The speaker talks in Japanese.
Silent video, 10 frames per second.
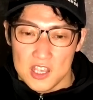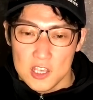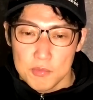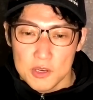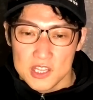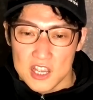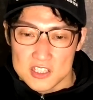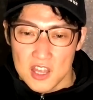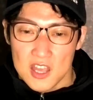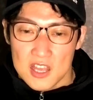EV に対
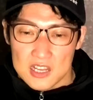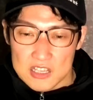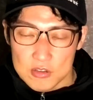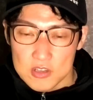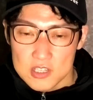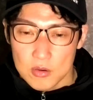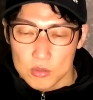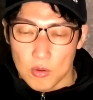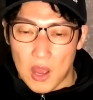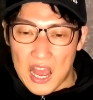してガソリン車の
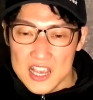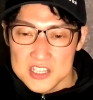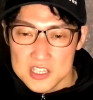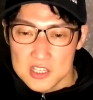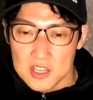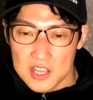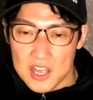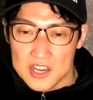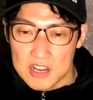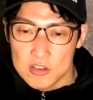ことを ICE って
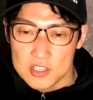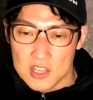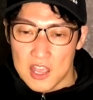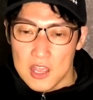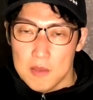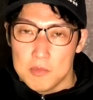ね、略してね、